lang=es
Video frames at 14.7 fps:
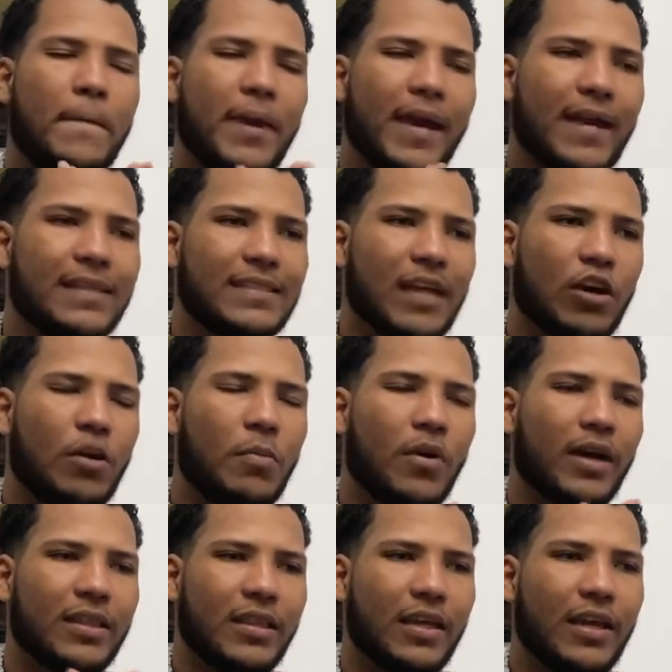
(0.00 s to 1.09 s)
piensa como
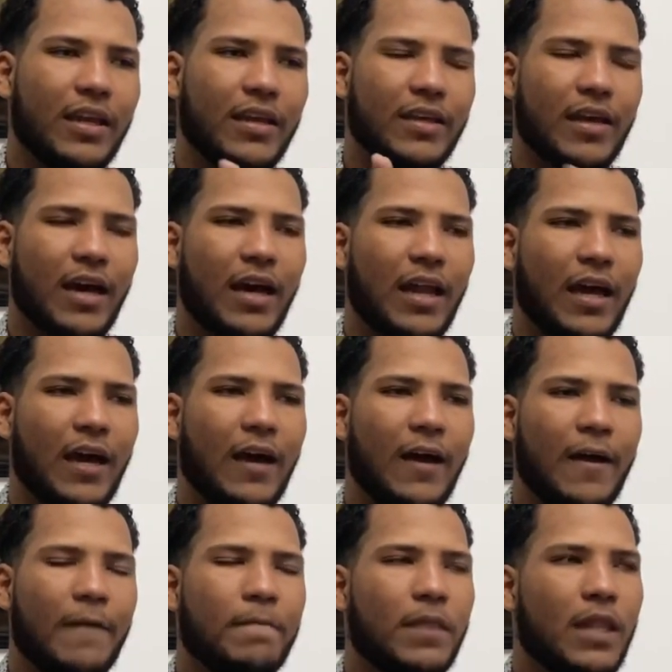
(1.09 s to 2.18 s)
que tiene ya
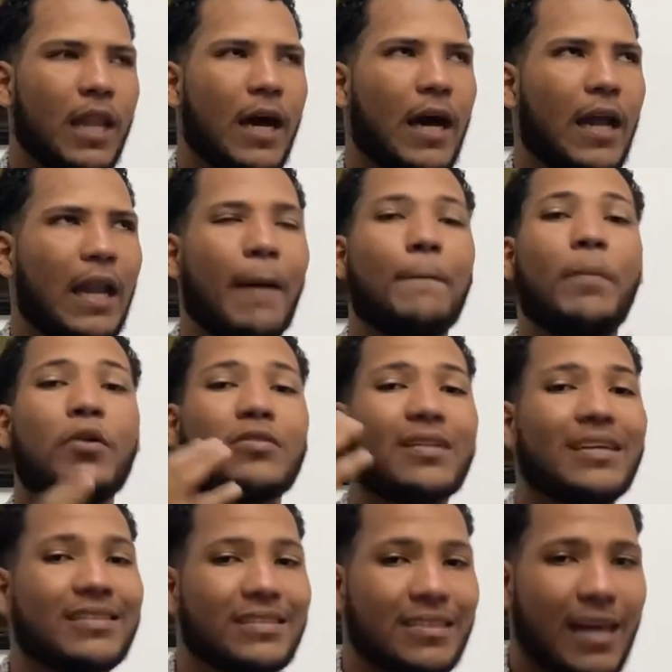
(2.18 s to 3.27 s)
la,
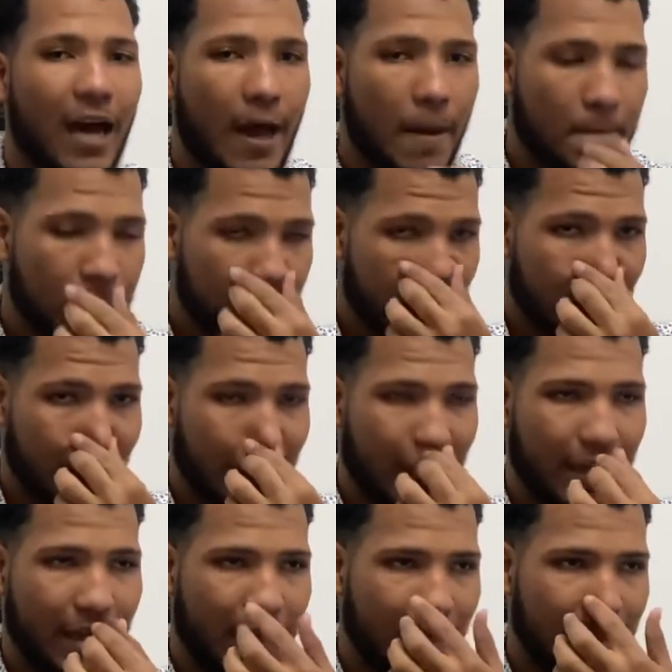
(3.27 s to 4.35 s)
potestad
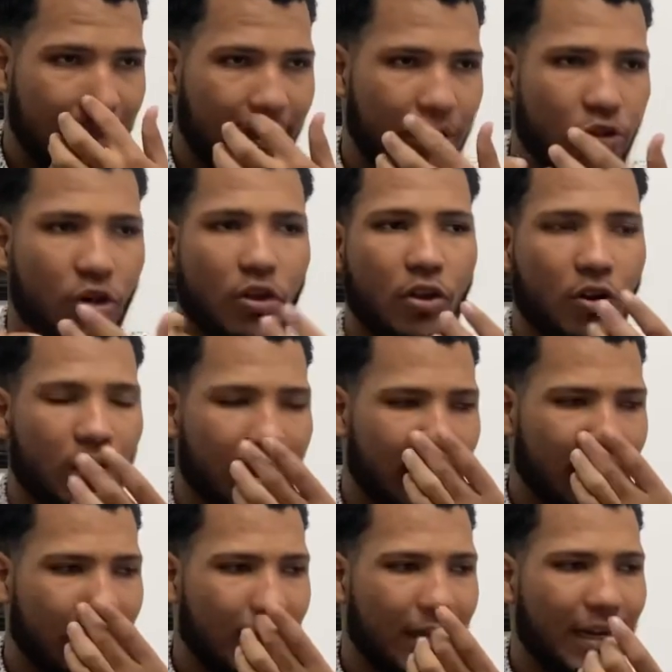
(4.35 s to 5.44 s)
de, todo lo que
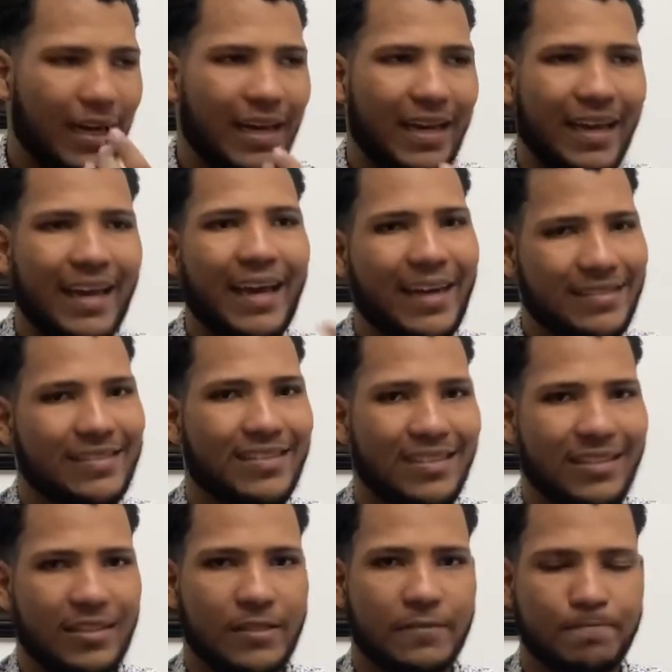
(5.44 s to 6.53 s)
diga, es
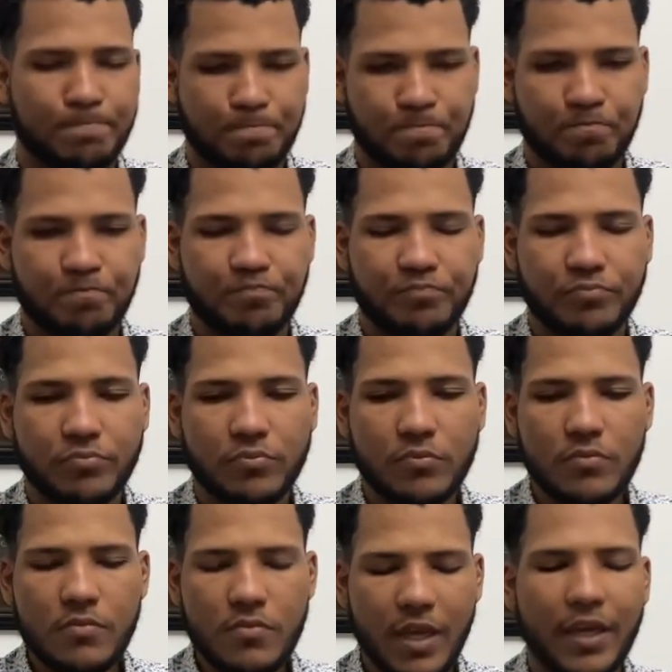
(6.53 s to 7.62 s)
así.
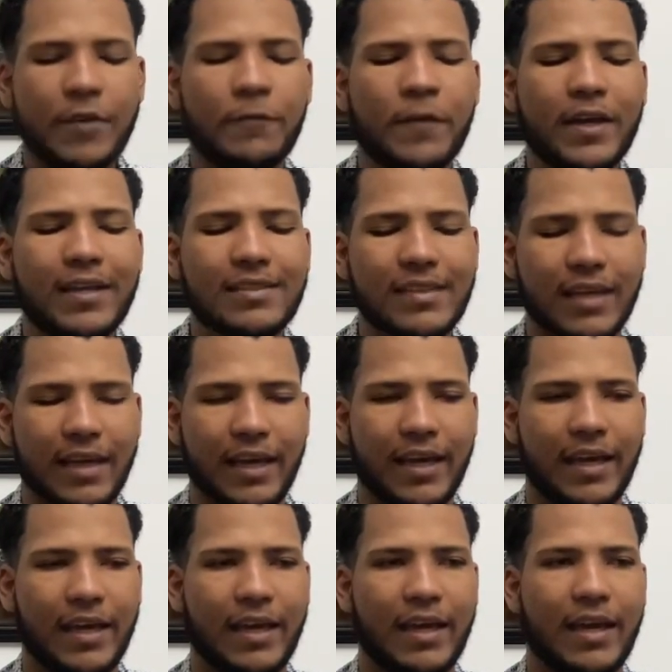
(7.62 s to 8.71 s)
Y fíjense
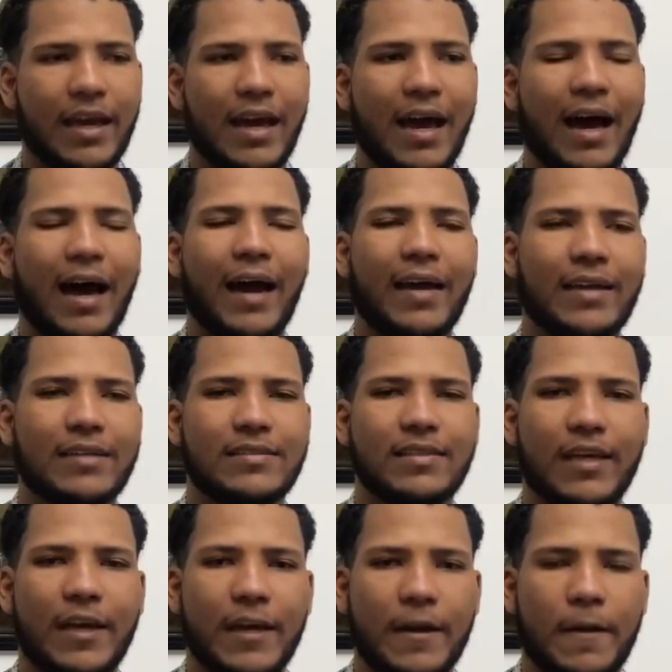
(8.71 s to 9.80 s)
que hay que
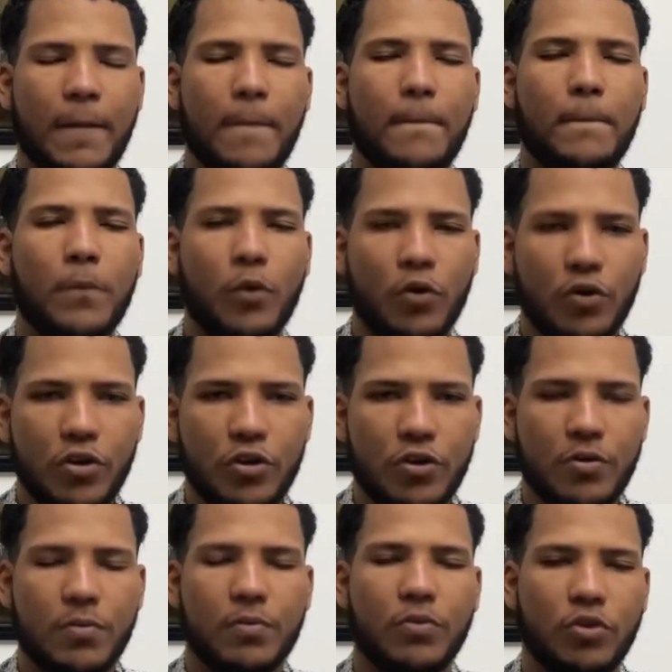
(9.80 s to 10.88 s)
ser muy,
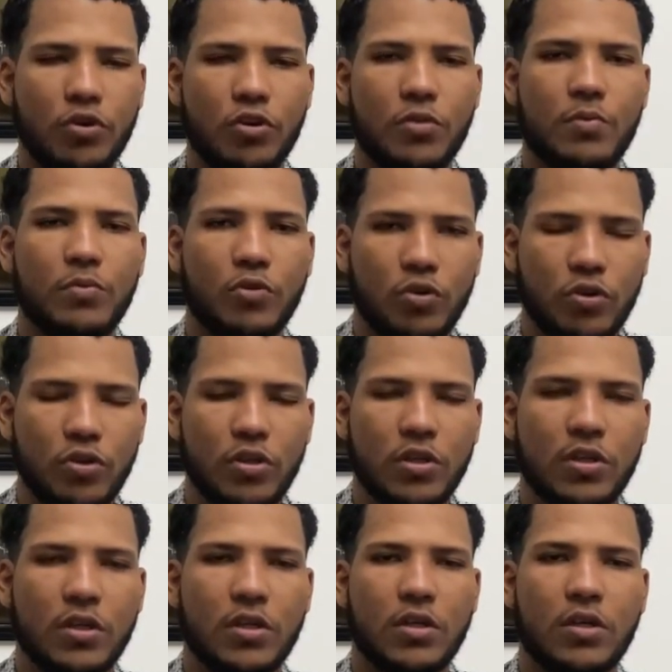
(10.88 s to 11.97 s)
muy, muy,